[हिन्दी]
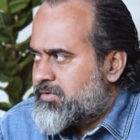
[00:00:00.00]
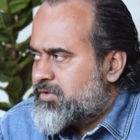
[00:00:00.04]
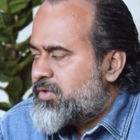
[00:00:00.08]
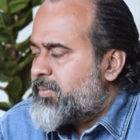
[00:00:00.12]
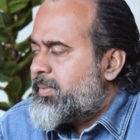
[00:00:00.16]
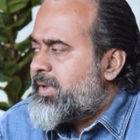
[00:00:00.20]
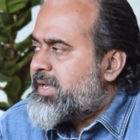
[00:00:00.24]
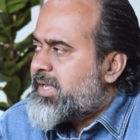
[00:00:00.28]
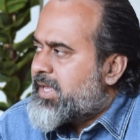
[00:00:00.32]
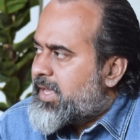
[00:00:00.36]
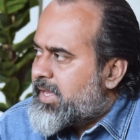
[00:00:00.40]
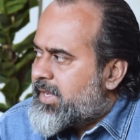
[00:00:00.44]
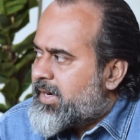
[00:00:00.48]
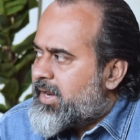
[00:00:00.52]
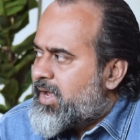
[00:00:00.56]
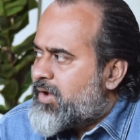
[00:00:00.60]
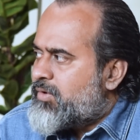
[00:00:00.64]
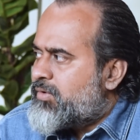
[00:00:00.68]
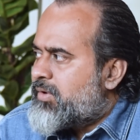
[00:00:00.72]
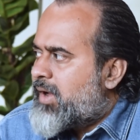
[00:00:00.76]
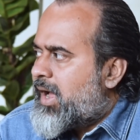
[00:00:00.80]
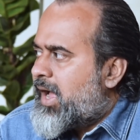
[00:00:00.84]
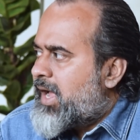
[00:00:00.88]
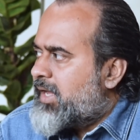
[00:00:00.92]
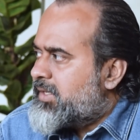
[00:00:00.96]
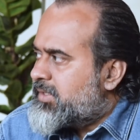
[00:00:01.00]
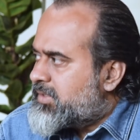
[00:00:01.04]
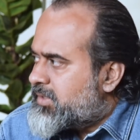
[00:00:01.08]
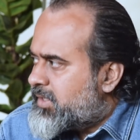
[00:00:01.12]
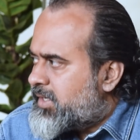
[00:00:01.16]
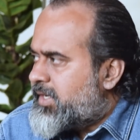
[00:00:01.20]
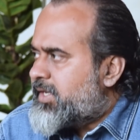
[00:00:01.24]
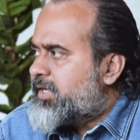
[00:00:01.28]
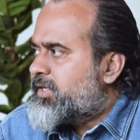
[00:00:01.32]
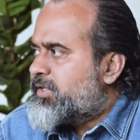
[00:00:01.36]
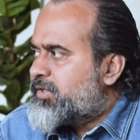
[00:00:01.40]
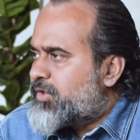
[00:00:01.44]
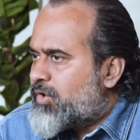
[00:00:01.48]
तो मैं कह रहा हूँ
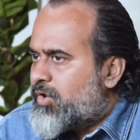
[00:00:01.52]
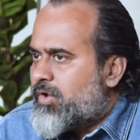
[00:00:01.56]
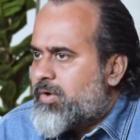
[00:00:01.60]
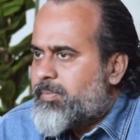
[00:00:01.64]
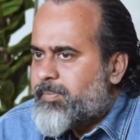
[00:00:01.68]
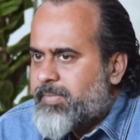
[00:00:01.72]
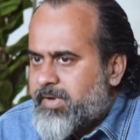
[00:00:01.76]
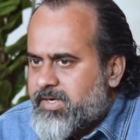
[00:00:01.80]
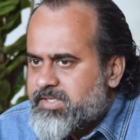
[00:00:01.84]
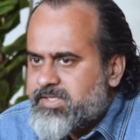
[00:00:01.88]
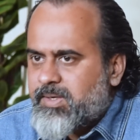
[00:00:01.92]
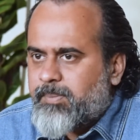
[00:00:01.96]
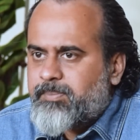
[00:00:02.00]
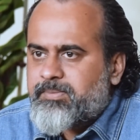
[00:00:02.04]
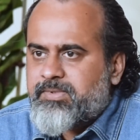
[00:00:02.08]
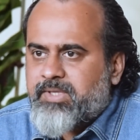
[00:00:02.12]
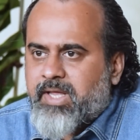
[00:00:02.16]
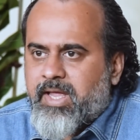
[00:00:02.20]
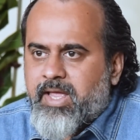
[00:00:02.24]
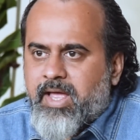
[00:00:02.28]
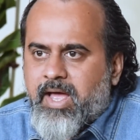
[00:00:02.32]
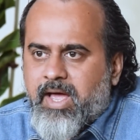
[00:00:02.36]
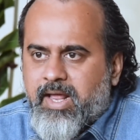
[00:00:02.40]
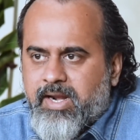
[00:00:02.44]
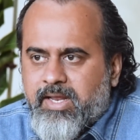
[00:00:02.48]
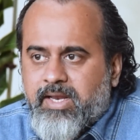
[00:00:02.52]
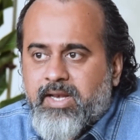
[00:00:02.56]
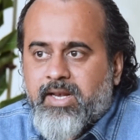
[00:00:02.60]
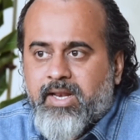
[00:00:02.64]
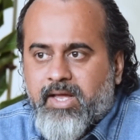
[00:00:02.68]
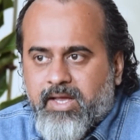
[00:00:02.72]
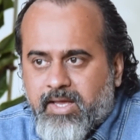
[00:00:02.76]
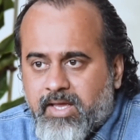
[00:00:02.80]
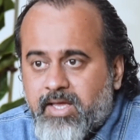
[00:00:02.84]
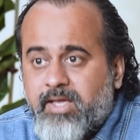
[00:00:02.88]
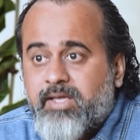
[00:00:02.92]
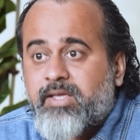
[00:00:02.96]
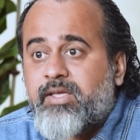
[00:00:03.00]
आंतरिक तौर पर जब तैयारी
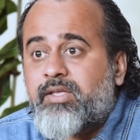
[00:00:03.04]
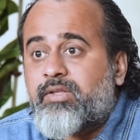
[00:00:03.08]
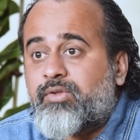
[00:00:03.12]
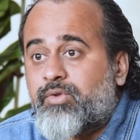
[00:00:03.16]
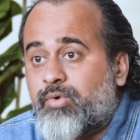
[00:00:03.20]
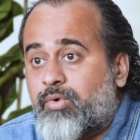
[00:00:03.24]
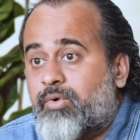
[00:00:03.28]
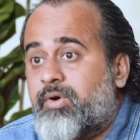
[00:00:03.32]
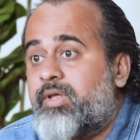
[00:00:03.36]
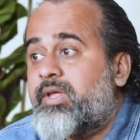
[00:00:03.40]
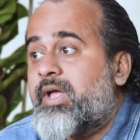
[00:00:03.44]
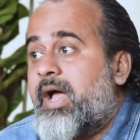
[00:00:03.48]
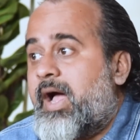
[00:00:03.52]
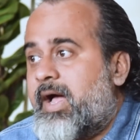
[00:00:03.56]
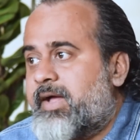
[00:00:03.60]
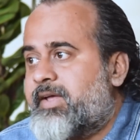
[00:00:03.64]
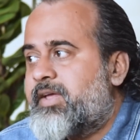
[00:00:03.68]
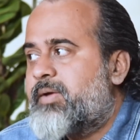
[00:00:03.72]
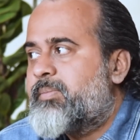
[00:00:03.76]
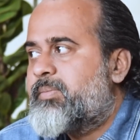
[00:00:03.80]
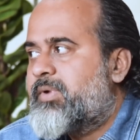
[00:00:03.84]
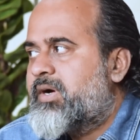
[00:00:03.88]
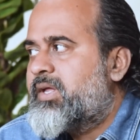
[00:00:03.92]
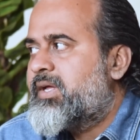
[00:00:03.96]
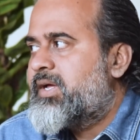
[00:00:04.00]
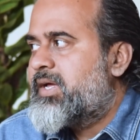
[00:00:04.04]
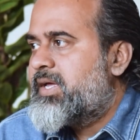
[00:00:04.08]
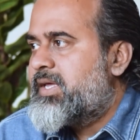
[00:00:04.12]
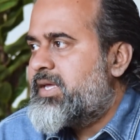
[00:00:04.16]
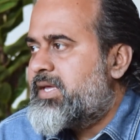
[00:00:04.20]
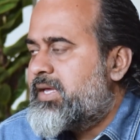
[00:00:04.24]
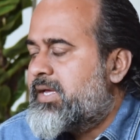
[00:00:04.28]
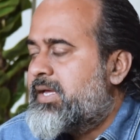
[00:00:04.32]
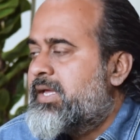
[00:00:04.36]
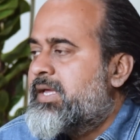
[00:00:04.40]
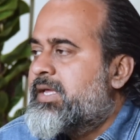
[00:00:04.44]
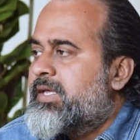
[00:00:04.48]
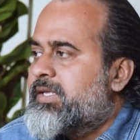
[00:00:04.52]
लगे कि थोड़ी आगे बढ़ गई
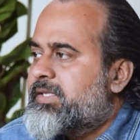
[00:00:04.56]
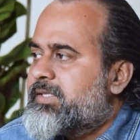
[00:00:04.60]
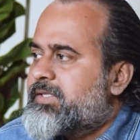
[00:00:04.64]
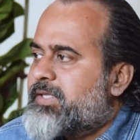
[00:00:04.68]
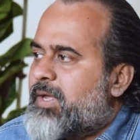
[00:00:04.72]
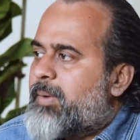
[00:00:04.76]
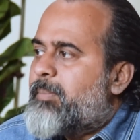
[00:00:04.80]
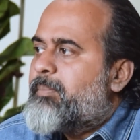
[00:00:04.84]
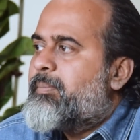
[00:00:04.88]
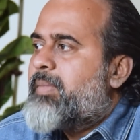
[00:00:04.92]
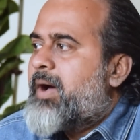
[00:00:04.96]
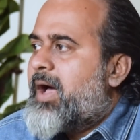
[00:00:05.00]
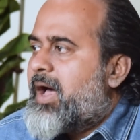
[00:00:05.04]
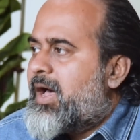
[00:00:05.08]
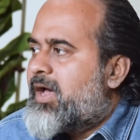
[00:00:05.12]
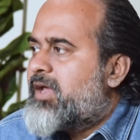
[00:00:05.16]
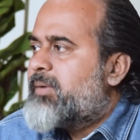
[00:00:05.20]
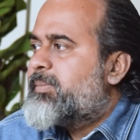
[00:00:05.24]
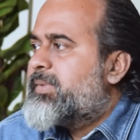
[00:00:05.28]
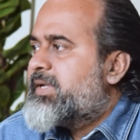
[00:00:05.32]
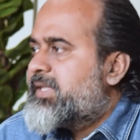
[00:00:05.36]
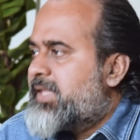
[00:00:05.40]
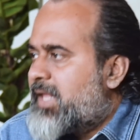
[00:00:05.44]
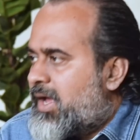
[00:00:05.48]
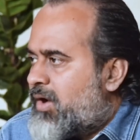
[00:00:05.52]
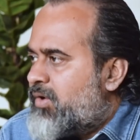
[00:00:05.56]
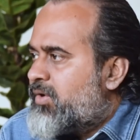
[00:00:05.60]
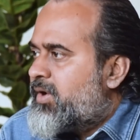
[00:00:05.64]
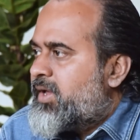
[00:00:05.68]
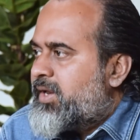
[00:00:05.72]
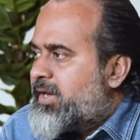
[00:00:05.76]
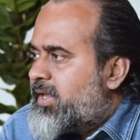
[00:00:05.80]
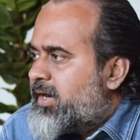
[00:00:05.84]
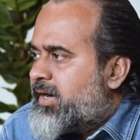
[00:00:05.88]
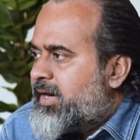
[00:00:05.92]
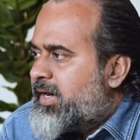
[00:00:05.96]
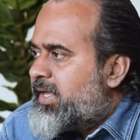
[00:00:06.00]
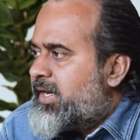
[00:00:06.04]
है तब बाहर बदलाव के
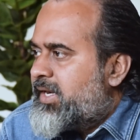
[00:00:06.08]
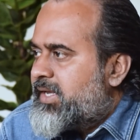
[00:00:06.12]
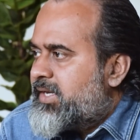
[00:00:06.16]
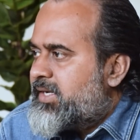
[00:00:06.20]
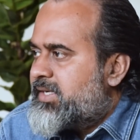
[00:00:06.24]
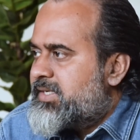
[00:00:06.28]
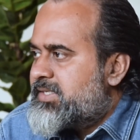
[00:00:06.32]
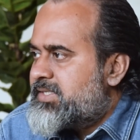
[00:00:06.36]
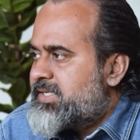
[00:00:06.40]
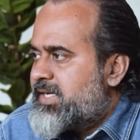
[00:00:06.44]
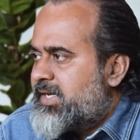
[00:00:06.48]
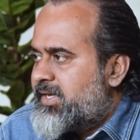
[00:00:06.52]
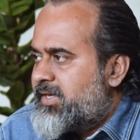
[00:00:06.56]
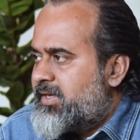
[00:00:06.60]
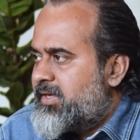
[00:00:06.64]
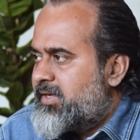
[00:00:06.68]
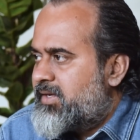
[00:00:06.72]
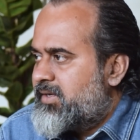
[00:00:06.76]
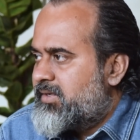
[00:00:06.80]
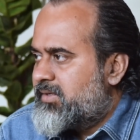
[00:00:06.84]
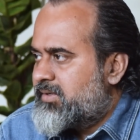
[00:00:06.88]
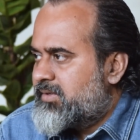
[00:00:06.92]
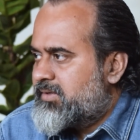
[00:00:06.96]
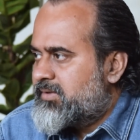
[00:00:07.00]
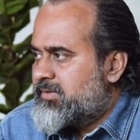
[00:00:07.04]
निर्णय लेने चाहिए